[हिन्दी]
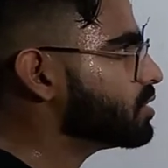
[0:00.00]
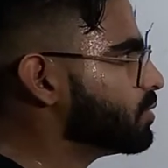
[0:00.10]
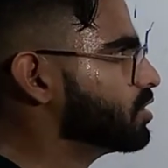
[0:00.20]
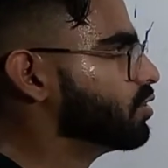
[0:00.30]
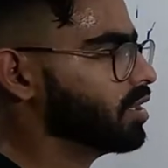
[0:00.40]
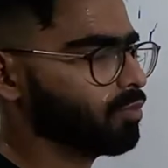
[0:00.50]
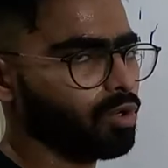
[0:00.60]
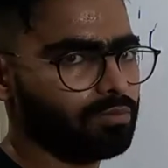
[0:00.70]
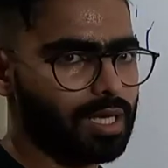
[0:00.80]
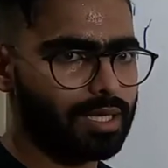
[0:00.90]
उस मीजोडर्म
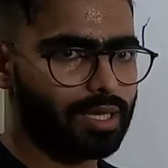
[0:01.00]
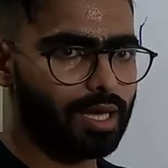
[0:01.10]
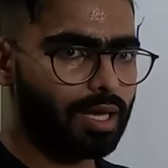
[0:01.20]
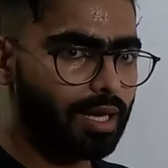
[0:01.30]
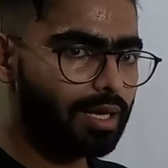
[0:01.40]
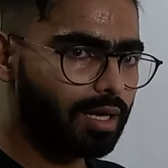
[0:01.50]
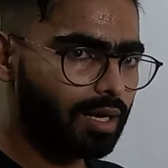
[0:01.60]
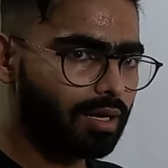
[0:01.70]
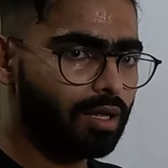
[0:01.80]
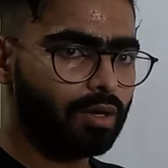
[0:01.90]
को हम कहते हैं
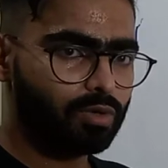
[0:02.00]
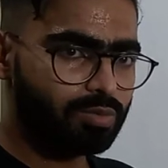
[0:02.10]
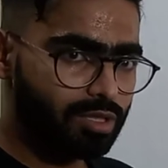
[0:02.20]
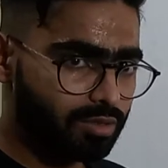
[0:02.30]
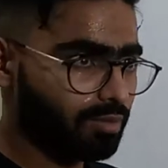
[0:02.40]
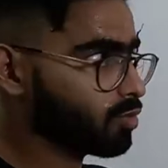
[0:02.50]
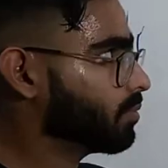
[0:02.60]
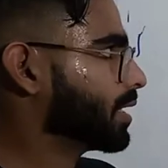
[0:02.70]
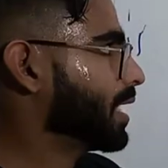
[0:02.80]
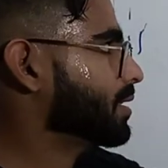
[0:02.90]
इंटर उस मीज़ोडम को
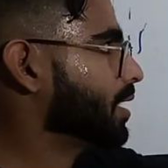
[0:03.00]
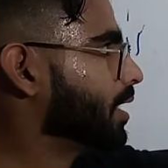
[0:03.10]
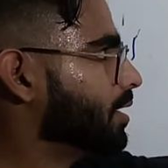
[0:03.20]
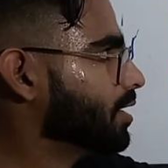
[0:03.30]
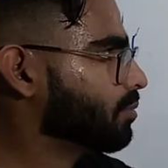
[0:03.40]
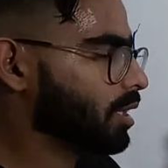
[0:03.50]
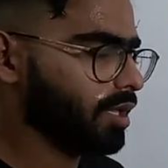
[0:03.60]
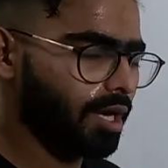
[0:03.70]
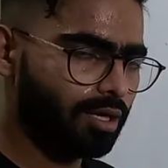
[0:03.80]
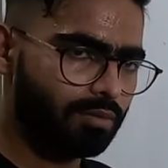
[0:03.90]
हम कहते हैं
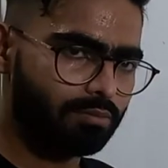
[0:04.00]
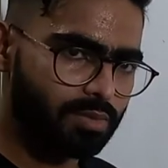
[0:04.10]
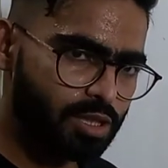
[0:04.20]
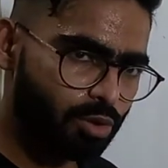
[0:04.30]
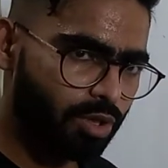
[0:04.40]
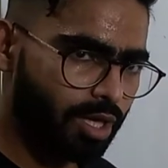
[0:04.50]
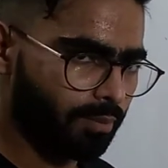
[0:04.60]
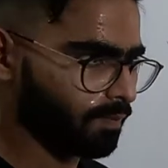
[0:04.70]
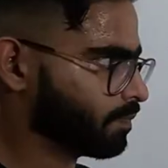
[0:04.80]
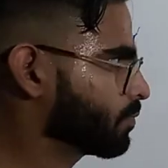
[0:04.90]
इंटरमीडिएट मीज़ोडम